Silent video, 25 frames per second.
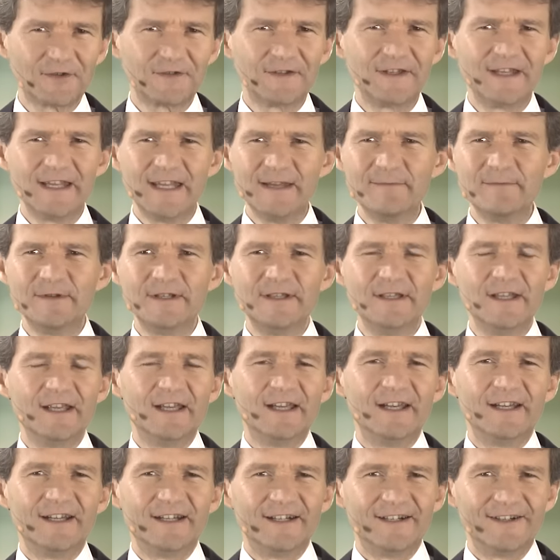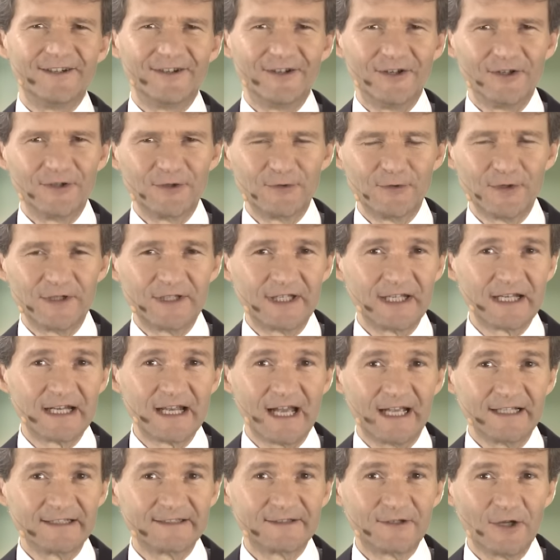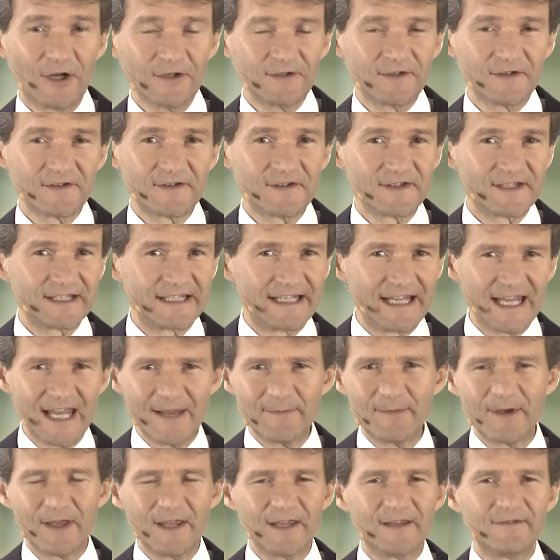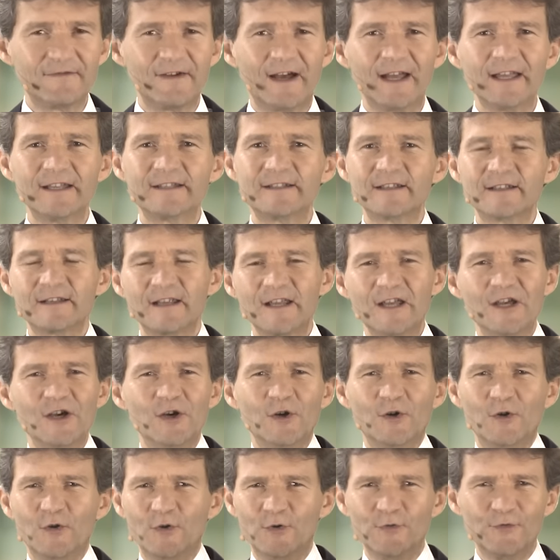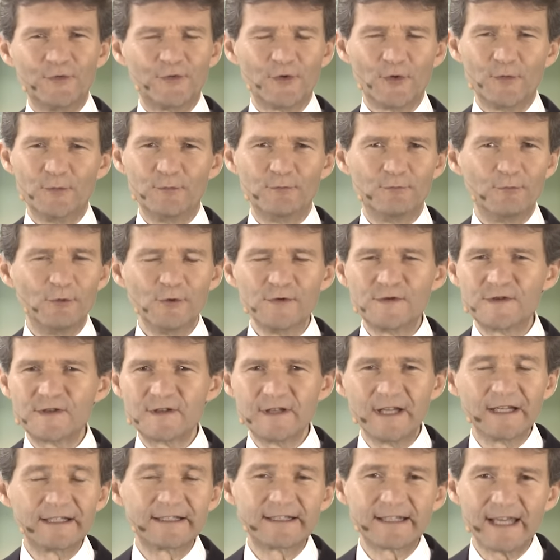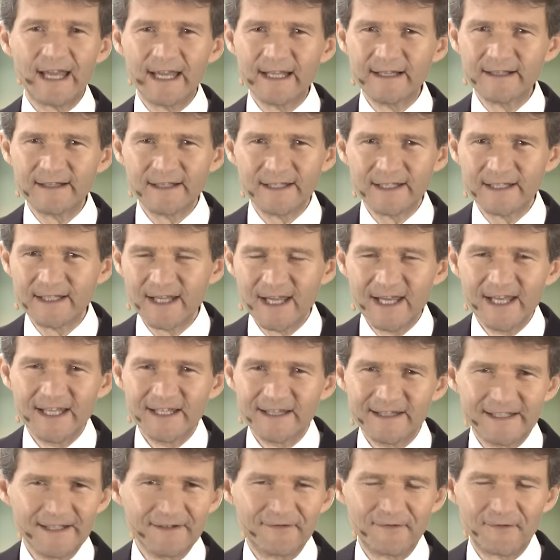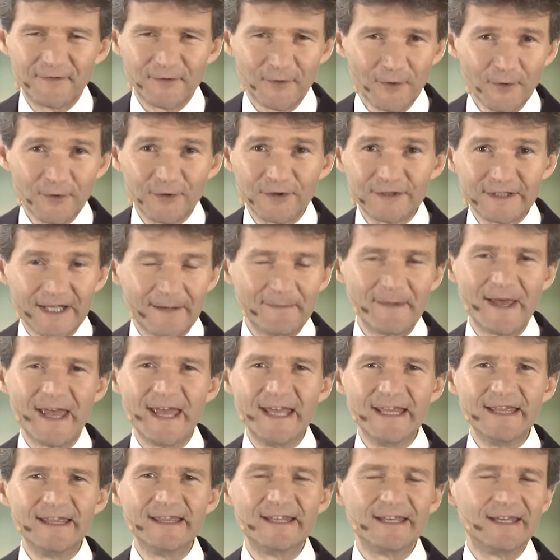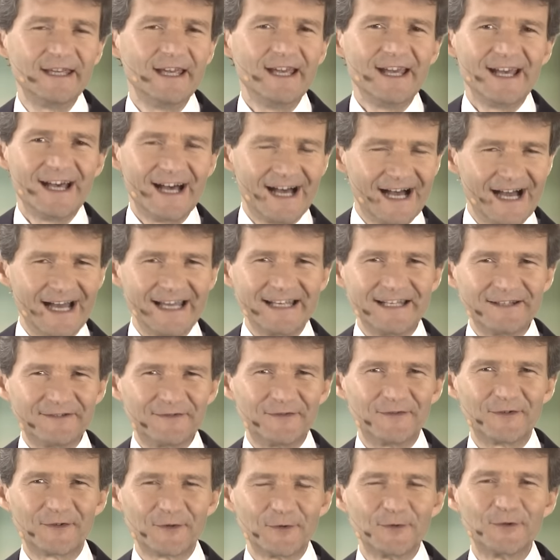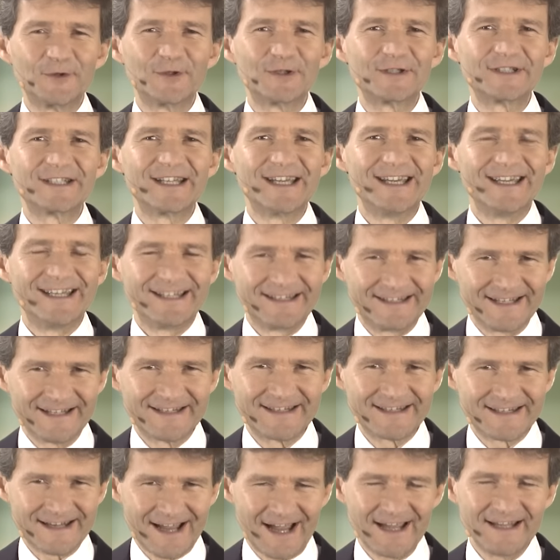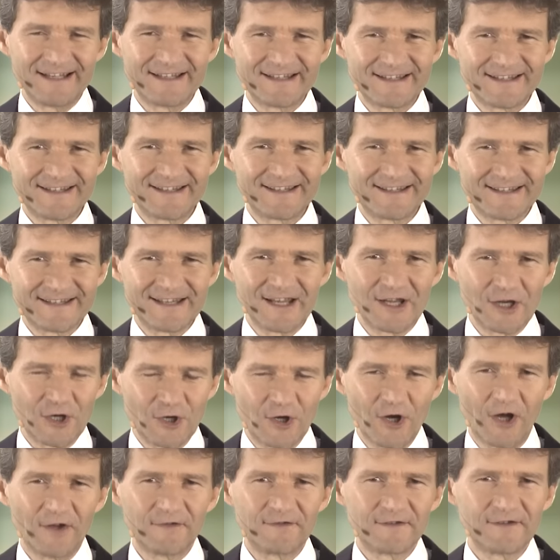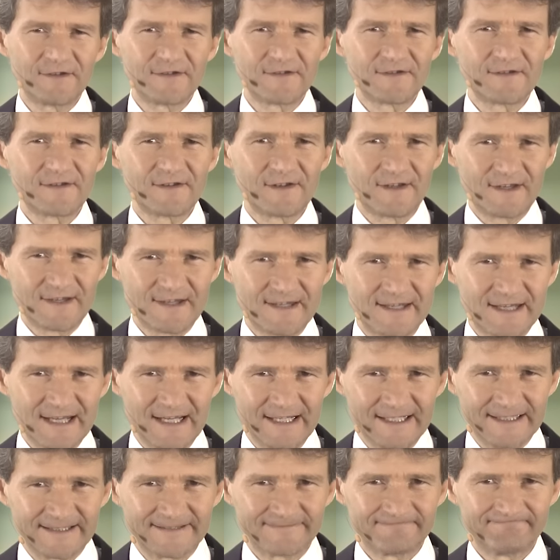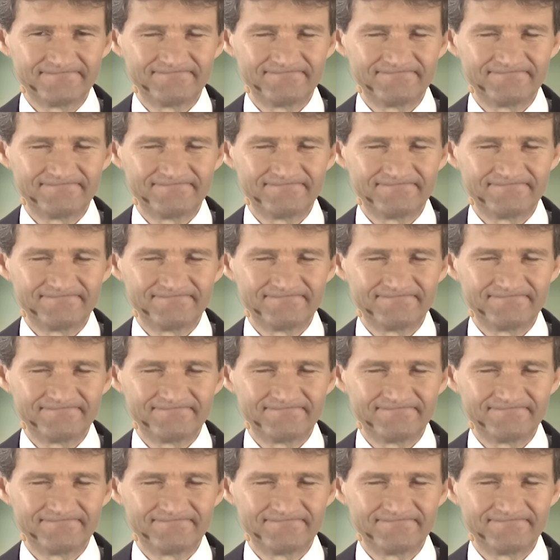Gott nehmen und durch den Geist Gottes gebe ich weiter und so muss letztendlich die Frucht am Ende eine Frucht des Geistes Gottes sein.